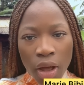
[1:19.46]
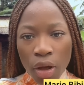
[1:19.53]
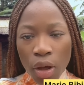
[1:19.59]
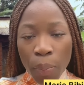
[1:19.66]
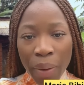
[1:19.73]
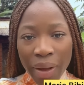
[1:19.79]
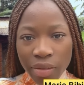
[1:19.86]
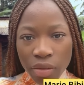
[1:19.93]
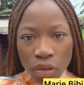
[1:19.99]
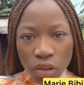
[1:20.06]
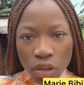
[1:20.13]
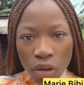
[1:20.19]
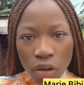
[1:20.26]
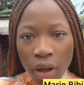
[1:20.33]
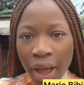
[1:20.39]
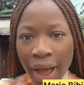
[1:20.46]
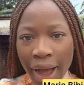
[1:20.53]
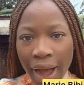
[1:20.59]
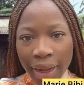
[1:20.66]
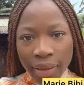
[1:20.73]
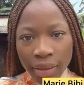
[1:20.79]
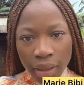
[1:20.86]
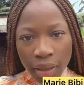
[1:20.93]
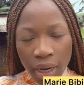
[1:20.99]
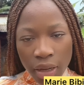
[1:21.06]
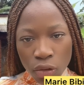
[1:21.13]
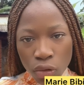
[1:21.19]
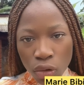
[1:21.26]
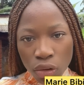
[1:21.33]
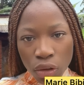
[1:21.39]
euh, passe le temps à traiter
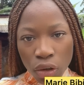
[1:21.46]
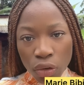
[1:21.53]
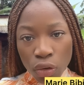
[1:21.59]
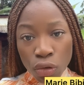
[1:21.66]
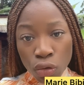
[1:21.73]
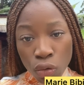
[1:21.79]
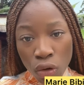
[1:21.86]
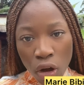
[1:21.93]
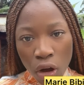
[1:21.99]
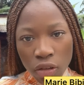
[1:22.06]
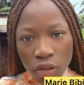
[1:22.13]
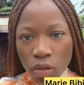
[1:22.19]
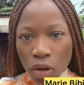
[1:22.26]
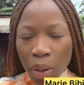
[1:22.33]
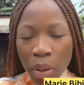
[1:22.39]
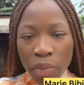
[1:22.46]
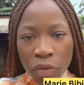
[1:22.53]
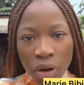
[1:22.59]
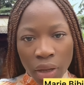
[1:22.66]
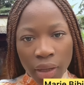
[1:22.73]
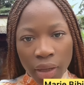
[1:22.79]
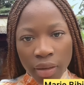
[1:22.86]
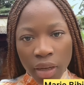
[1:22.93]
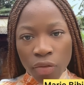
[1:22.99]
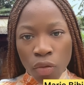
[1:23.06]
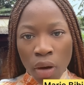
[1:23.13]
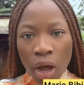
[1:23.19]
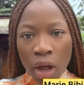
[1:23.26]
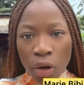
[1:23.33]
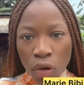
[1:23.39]
les autres de Yougos. On a même vu la dernière
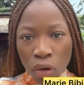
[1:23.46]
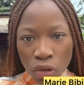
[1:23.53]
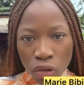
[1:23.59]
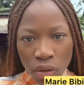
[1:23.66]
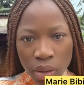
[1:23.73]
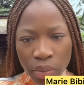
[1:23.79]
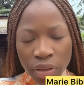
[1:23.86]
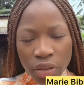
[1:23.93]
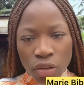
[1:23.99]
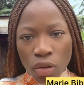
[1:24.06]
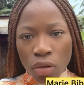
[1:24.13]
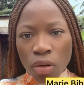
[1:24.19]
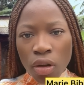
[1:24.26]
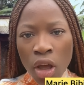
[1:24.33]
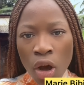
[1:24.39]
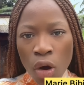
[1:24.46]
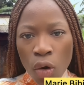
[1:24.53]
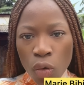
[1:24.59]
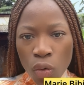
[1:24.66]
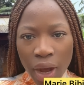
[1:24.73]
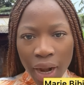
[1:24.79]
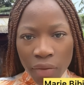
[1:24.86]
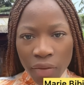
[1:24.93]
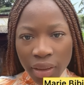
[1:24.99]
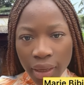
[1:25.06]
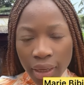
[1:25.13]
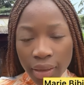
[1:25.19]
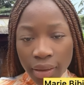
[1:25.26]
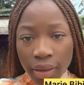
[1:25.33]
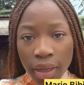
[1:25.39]
fois lors de son émission où elle avait
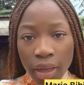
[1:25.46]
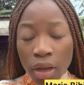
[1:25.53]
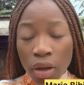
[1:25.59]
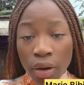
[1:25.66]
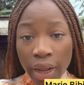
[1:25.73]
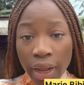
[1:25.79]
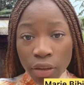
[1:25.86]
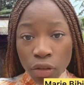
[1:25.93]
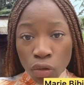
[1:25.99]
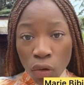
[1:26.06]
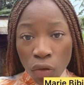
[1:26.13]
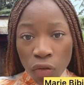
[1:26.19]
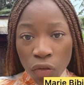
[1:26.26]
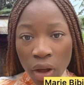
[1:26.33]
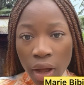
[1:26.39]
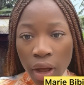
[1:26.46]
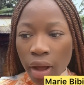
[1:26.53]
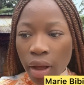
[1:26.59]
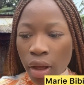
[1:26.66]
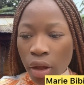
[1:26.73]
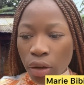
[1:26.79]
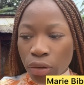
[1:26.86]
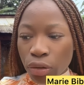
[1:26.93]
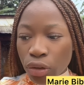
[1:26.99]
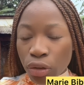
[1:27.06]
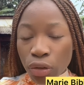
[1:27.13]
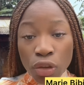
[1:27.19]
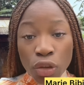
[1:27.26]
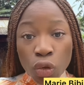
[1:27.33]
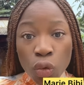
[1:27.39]
traité euh, les chauffeurs de,
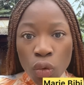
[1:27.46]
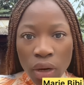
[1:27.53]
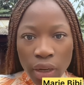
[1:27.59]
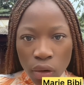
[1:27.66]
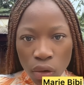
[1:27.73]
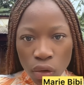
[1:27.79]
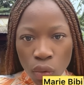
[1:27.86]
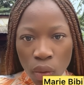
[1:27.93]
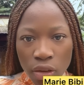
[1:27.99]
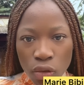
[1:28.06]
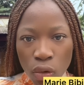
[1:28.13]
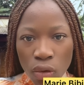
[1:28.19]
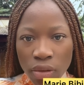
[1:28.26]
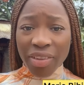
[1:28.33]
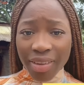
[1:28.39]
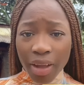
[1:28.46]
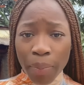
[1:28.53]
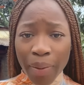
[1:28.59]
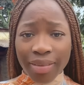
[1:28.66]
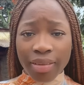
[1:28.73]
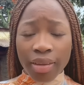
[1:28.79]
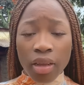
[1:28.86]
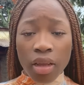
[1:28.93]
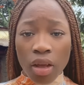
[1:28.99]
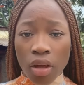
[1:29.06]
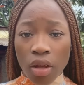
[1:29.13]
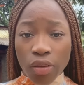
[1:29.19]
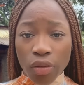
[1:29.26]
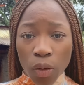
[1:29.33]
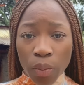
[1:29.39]
de, tous les noms d'oiseaux, faisant passer
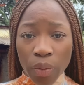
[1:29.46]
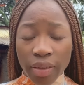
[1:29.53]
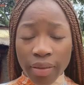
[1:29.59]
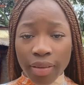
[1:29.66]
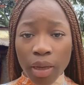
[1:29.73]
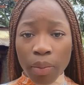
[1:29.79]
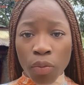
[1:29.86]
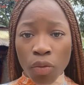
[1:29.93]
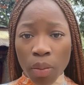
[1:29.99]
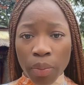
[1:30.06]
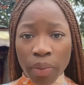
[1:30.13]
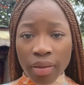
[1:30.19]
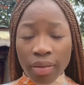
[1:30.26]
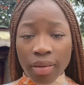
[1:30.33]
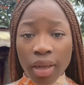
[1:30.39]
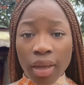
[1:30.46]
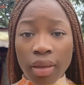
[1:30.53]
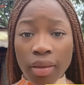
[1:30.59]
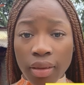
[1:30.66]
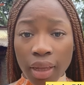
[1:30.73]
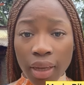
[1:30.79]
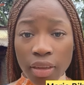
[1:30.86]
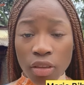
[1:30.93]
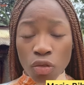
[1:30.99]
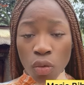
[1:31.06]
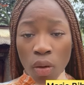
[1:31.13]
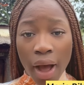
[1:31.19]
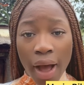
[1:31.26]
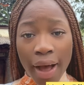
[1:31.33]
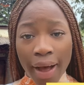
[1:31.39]
euh, ce métier pour un métier
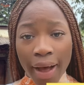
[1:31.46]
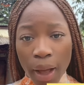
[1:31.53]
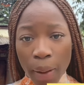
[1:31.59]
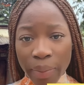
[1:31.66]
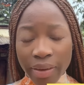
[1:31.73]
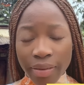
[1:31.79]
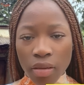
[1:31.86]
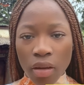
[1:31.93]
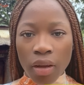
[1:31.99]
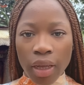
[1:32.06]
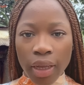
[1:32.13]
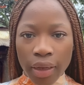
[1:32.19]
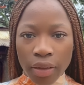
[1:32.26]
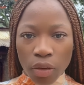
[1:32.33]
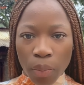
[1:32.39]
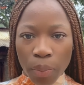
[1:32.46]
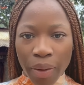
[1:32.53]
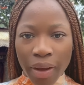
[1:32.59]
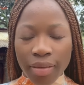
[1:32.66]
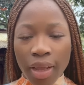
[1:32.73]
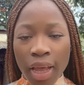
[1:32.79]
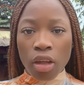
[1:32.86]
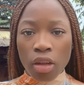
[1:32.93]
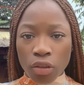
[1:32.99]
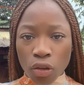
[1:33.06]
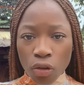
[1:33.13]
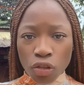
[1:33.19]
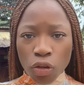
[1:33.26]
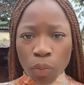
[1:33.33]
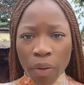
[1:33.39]
dérisoire, rabaissant et j'en passe.
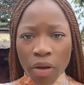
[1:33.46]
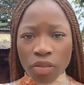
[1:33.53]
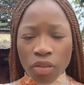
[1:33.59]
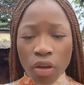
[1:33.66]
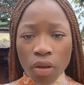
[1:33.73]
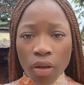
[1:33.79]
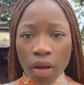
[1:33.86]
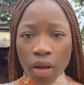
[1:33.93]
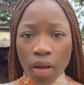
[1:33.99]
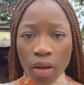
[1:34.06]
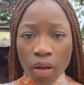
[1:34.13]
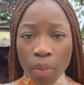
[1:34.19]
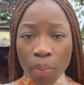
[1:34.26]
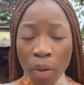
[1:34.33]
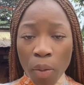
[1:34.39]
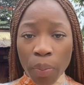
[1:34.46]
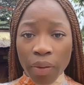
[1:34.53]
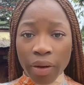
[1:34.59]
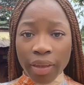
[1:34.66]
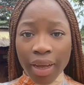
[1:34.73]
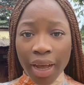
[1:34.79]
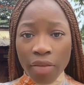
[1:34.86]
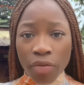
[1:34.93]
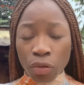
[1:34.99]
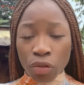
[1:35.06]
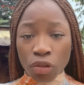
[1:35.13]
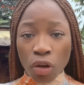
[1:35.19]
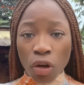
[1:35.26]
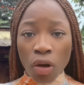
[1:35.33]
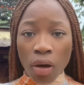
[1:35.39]
Donc je pense que Bob Lee a
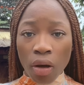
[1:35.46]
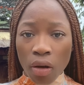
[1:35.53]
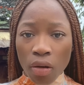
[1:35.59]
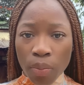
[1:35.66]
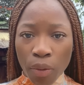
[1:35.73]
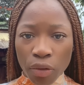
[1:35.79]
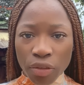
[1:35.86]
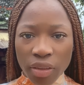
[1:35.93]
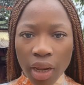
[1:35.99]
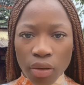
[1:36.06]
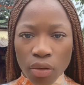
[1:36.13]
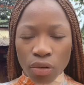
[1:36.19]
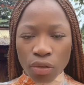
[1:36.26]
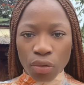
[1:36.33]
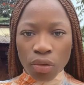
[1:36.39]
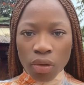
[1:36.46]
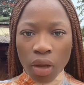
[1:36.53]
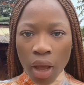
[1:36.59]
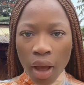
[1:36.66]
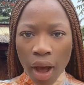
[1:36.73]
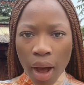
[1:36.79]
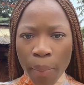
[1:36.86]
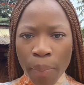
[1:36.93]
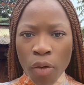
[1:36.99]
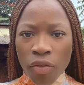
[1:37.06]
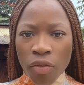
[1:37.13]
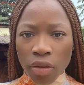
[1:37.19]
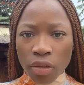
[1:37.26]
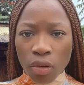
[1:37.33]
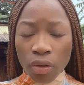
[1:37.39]
voulu donc rebondir là-dessus en
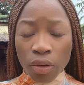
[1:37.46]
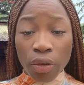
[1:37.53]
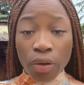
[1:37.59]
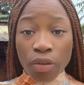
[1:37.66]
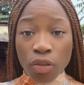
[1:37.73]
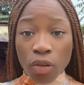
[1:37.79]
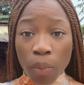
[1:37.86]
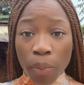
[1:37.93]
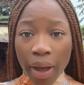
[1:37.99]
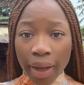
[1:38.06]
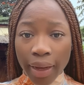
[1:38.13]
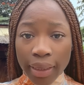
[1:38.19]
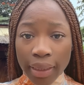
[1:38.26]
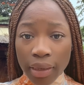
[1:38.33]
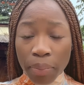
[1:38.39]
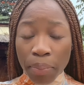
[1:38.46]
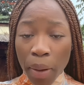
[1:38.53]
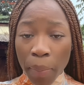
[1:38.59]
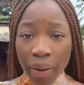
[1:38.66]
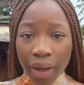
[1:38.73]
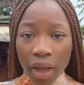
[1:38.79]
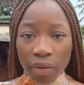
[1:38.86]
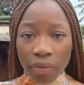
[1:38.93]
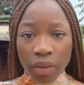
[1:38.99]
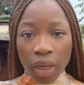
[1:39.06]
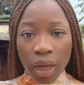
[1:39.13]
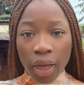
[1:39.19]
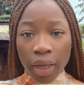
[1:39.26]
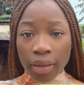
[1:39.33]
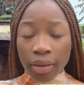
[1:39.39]
prouvant donc que son mari, Papa
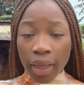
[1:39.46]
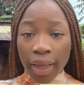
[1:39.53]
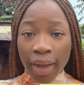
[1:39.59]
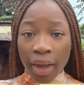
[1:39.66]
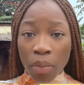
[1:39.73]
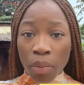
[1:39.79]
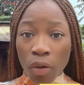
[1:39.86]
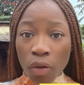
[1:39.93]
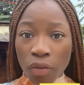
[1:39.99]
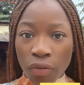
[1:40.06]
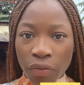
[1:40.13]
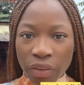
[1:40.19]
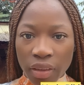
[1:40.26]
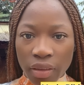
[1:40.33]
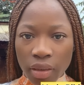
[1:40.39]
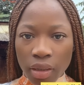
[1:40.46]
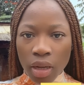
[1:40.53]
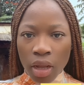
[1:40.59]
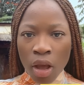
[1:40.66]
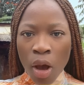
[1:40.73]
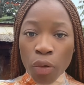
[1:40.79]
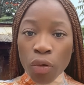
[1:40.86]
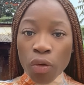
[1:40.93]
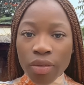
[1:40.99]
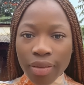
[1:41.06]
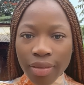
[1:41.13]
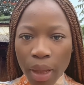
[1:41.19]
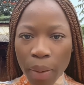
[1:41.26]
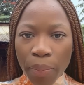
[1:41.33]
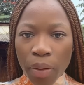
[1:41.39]
Cavia était également vigile pour
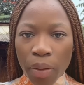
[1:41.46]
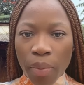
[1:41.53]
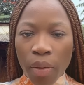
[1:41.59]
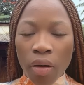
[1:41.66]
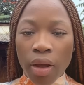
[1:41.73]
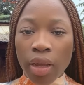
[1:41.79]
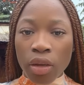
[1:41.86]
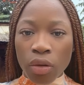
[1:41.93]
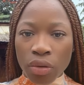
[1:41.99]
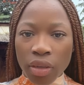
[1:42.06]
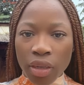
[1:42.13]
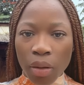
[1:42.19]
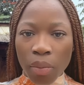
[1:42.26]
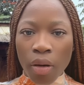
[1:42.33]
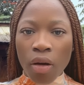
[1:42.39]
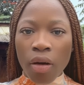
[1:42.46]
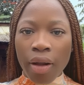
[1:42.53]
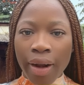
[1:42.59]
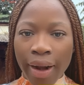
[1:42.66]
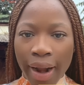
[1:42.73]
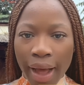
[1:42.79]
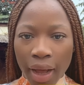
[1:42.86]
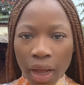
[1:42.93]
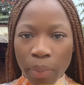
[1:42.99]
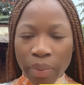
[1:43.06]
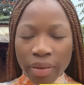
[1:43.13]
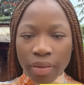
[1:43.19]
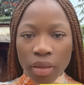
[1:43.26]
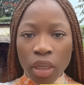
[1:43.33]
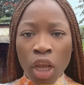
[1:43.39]
simplement et uniquement la
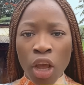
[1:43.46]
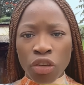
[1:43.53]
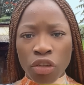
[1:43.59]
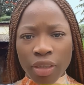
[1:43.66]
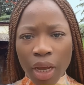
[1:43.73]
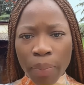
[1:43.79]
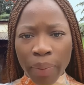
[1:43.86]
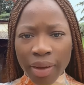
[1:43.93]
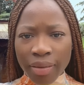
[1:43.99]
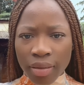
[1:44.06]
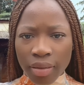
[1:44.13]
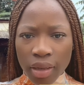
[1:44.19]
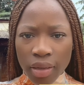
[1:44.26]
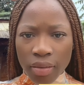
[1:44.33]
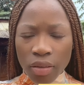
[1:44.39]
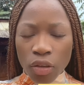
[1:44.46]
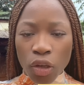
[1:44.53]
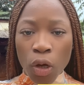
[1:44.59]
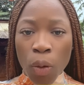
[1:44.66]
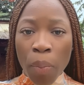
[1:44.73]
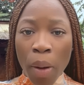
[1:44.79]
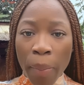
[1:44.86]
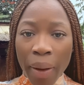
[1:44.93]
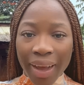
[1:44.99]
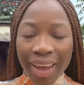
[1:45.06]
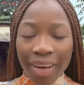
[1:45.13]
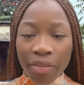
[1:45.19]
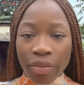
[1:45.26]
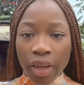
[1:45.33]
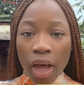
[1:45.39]
rabaisser. Je tiens à préciser ici que Papa
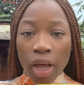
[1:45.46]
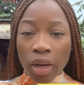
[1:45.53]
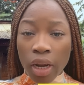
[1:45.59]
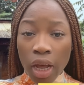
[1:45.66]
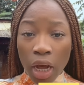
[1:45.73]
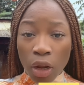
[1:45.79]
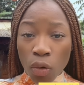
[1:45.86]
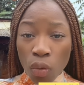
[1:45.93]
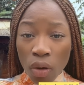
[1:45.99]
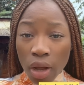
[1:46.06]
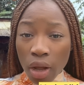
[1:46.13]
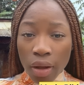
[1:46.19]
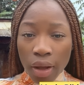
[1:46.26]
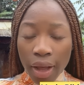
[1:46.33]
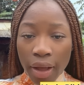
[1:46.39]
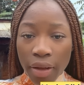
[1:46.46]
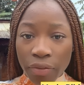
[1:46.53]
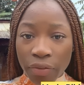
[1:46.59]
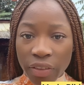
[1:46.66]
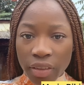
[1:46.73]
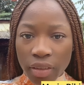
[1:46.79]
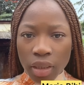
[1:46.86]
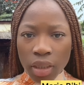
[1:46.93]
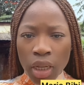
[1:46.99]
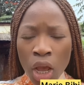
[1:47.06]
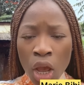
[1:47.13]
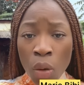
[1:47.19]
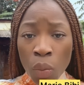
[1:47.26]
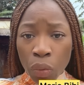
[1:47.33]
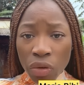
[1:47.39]
Cavia n'est en aucun cas vigile
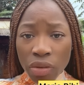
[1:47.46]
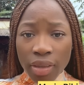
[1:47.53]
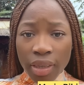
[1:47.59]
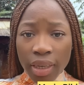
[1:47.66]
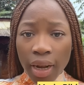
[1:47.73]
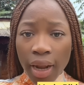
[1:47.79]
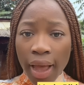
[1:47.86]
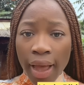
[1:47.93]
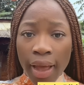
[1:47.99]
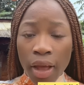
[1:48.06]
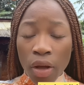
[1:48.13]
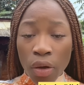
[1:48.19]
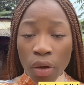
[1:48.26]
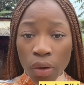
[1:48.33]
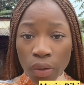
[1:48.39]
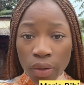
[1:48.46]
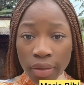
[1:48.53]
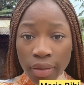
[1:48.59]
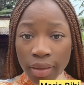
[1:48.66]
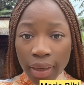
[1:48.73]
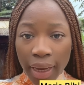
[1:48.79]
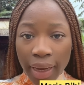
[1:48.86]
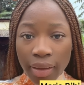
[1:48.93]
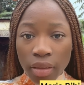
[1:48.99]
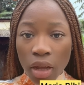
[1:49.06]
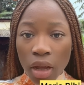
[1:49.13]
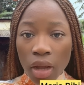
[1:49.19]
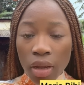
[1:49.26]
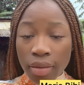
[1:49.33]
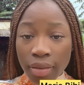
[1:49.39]
puisqu'il est
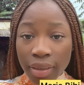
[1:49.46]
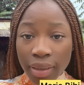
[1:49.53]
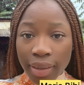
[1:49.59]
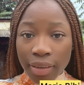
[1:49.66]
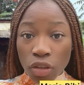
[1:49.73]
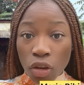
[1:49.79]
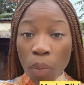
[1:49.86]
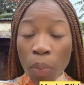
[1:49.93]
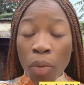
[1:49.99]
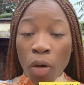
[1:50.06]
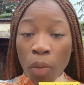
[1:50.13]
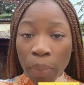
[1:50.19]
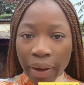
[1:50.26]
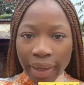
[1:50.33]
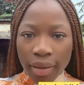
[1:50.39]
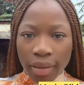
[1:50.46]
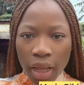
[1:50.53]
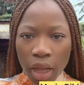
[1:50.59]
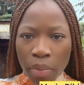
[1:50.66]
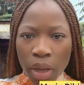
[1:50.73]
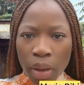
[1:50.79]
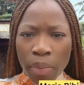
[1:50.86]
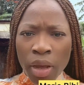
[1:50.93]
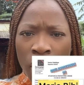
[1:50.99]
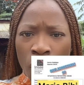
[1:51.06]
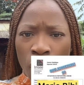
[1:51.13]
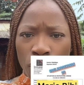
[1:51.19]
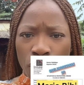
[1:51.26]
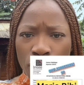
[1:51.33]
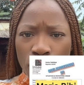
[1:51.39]
directeur dirigeant propriétaire même
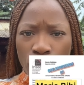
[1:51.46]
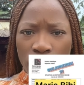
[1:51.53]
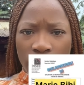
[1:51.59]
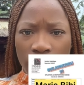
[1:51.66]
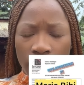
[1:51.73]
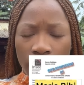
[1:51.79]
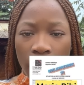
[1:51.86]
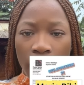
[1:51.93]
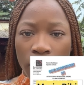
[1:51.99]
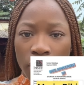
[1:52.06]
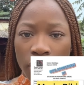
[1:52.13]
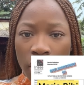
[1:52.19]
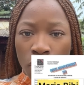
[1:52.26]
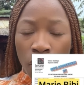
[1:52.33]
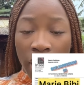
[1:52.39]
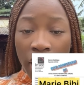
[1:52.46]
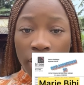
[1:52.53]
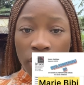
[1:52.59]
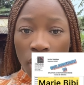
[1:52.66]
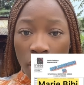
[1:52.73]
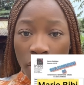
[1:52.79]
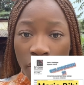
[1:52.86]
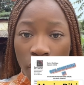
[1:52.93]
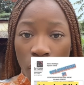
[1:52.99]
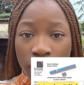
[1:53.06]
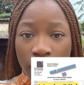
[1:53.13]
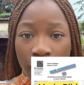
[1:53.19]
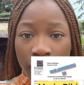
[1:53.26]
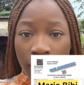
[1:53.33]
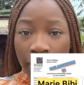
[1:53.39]
d'une société de nettoyage en
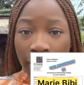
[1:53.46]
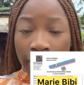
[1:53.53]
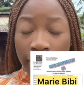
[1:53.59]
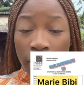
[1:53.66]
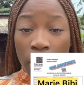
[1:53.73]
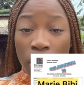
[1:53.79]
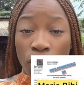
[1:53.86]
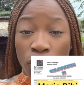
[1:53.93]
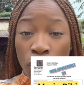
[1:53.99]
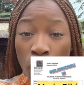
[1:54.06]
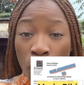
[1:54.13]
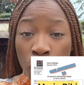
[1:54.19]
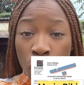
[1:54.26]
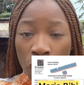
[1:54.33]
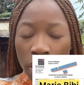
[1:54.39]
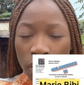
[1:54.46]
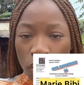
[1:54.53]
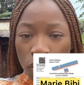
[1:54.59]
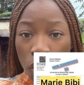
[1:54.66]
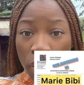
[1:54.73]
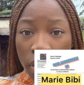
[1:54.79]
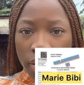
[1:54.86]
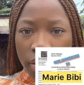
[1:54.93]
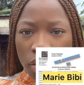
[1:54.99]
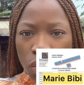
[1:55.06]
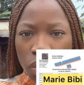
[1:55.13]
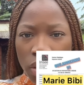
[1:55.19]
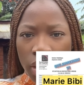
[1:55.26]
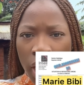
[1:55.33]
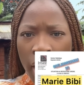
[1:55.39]
France qui a été créée depuis
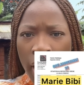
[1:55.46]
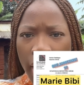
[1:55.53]
2018.